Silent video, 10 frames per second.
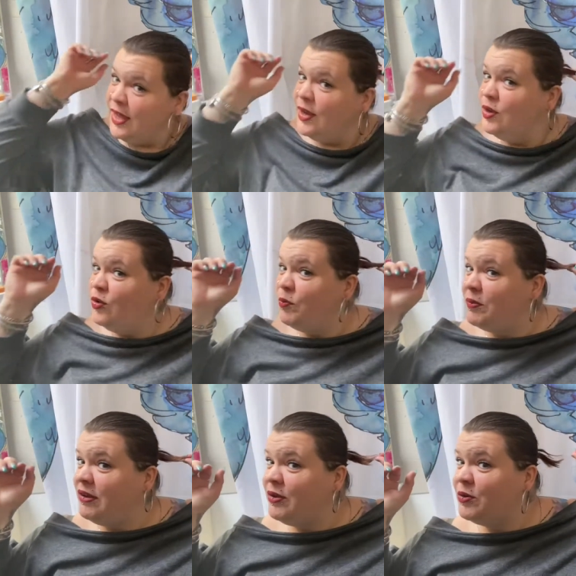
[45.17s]
une, toute
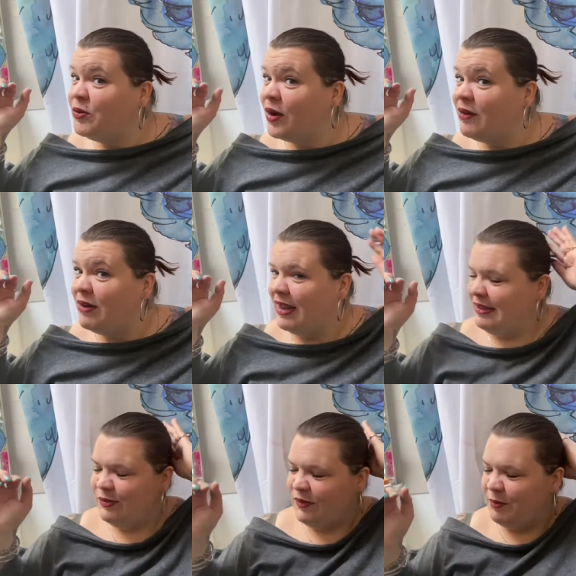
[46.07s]
petite queue de rat, voilà, ils
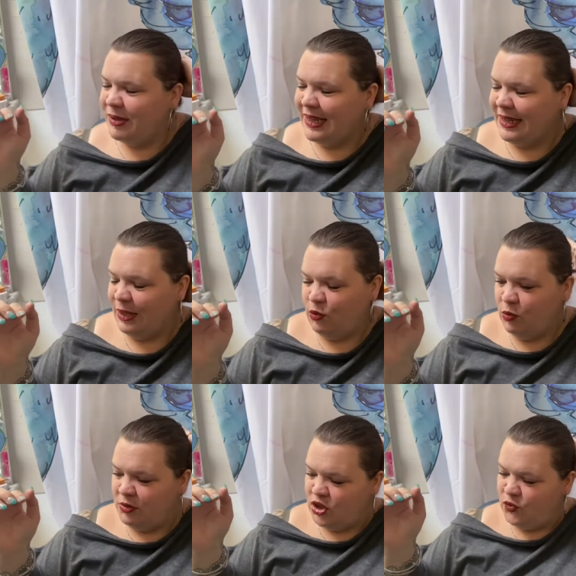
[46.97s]
sont vraiment très très courts
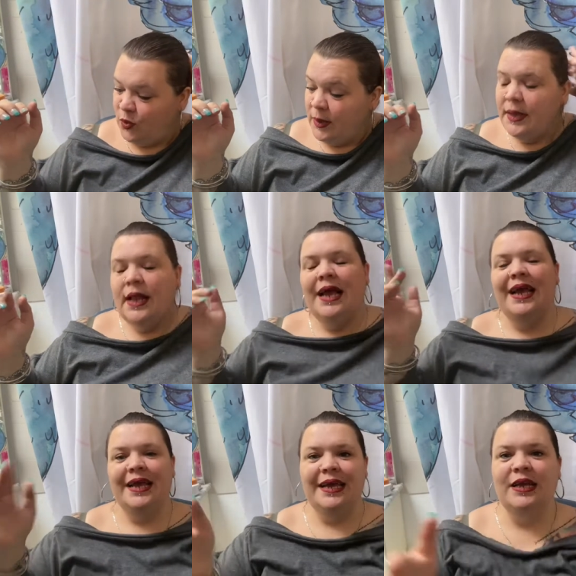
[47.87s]
mes cheveux.
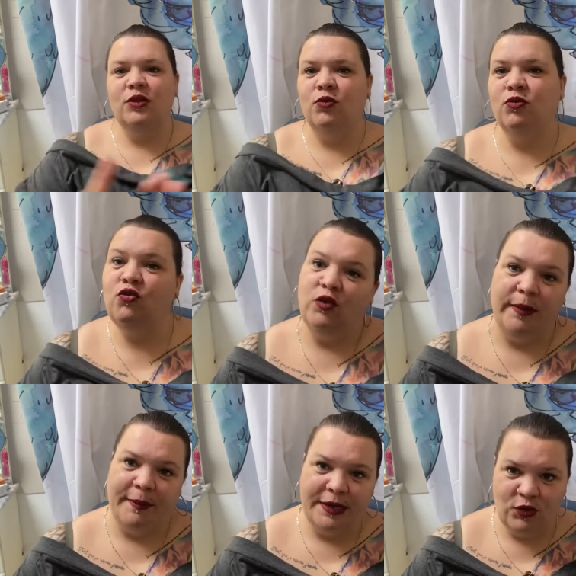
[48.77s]
Et donc je vous avais
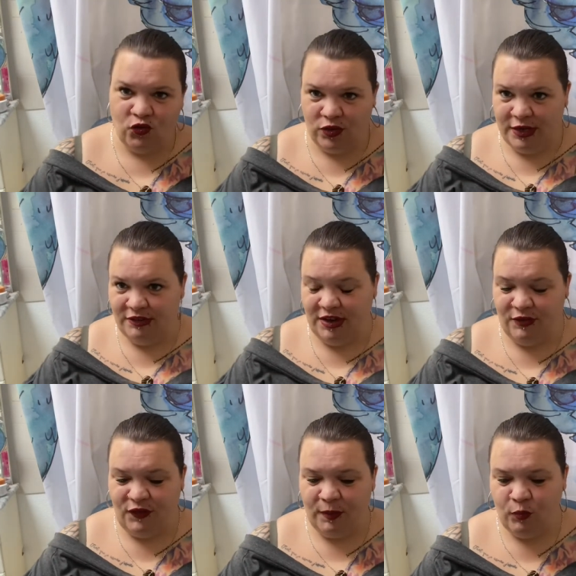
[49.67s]
parlé que j'allais
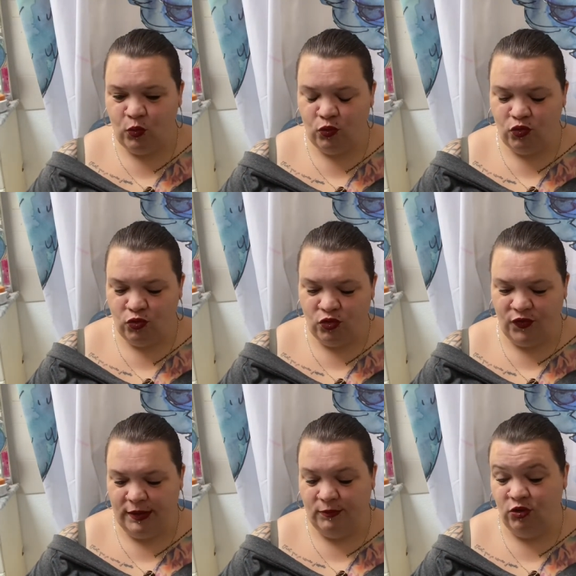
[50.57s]
faire beaucoup de choses,
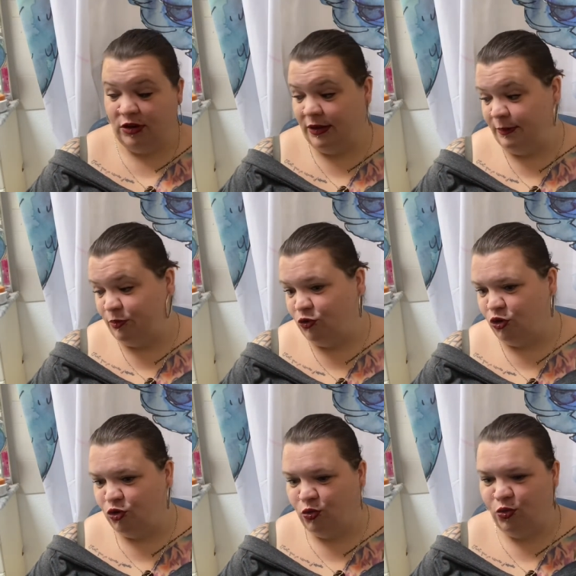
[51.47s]
j'attendais plusieurs
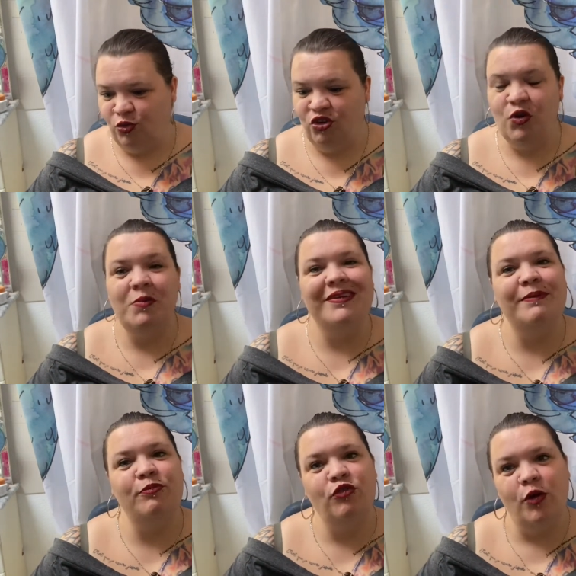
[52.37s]
trucs, donc j'ai commandé
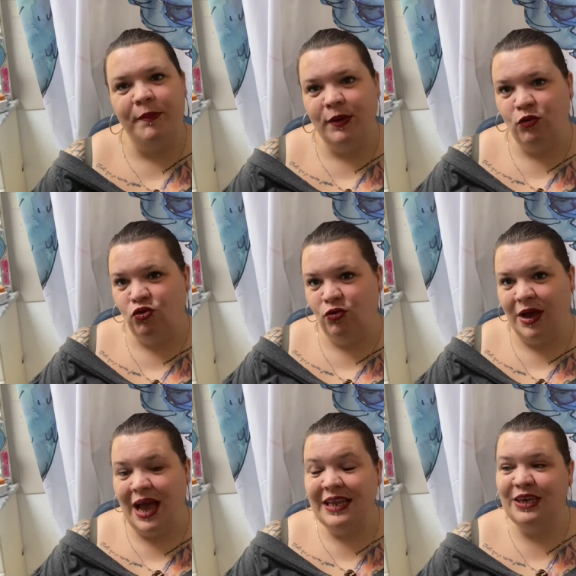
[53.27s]
plusieurs perruques sur
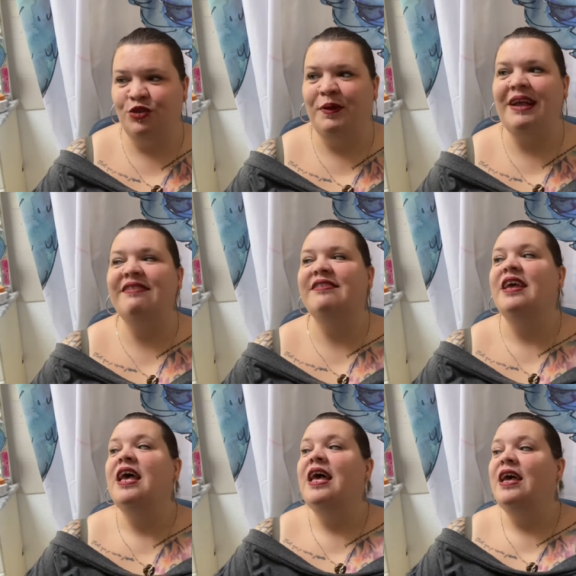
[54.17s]
AliExpress.
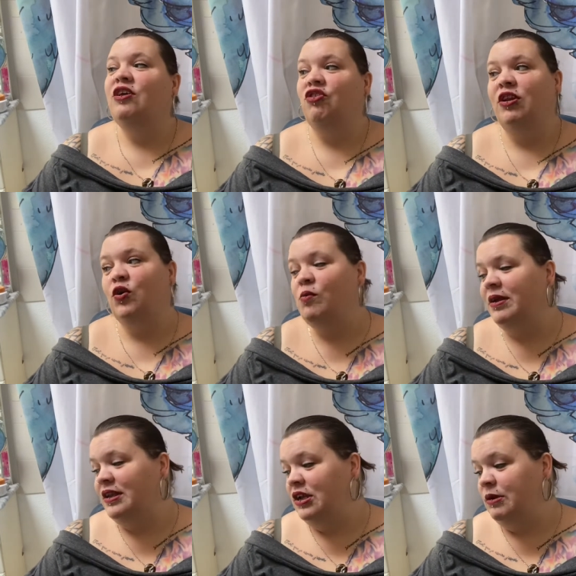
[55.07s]
J'en ai
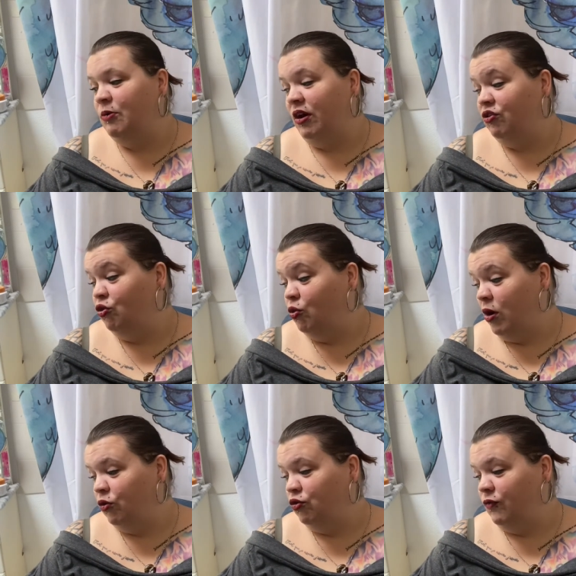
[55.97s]
commandé, il m'en reste deux à
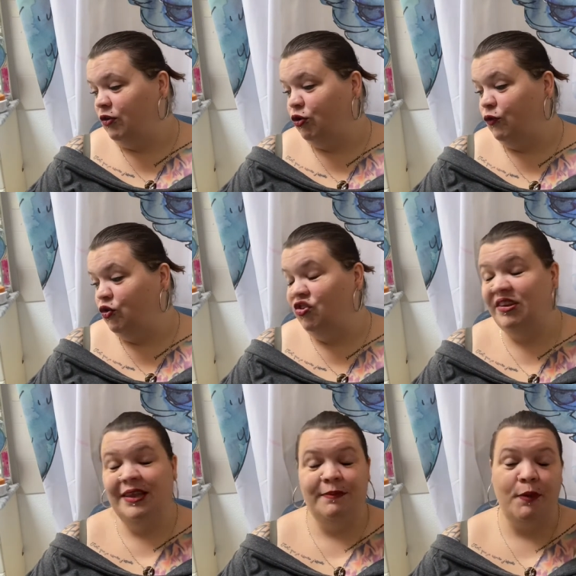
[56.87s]
recevoir, sauf que je ne
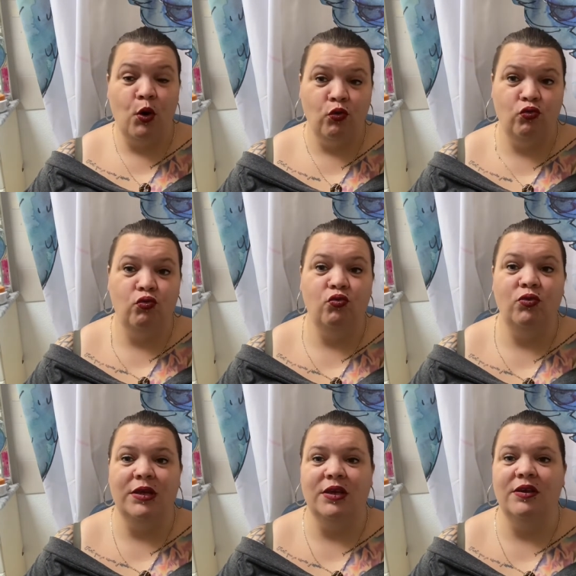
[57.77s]
les ai pas reçues
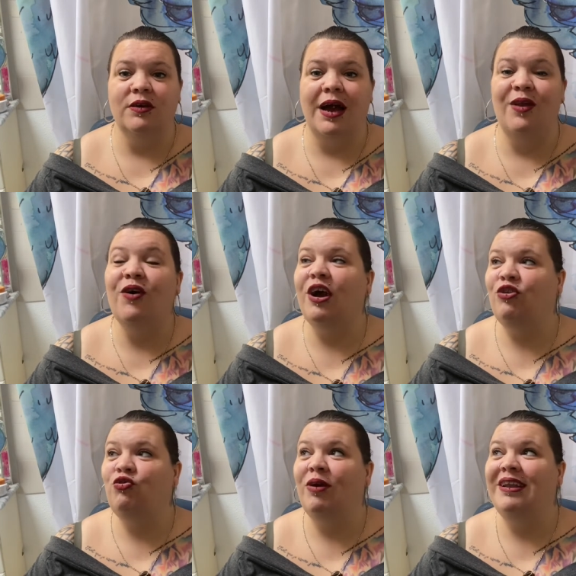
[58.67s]
et qu'à l'heure
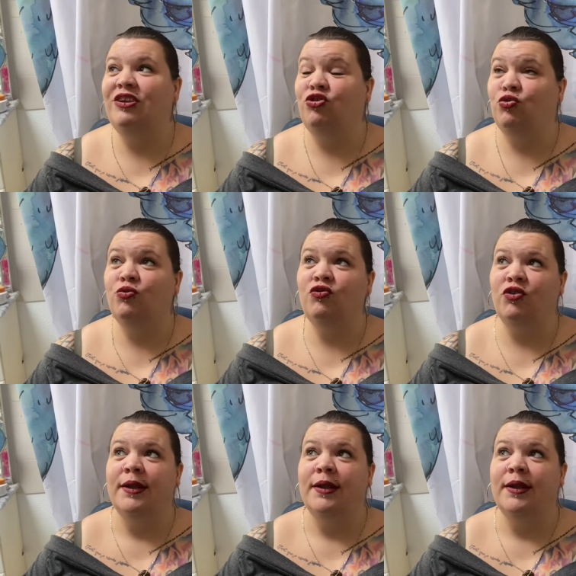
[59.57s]
actuelle des choses,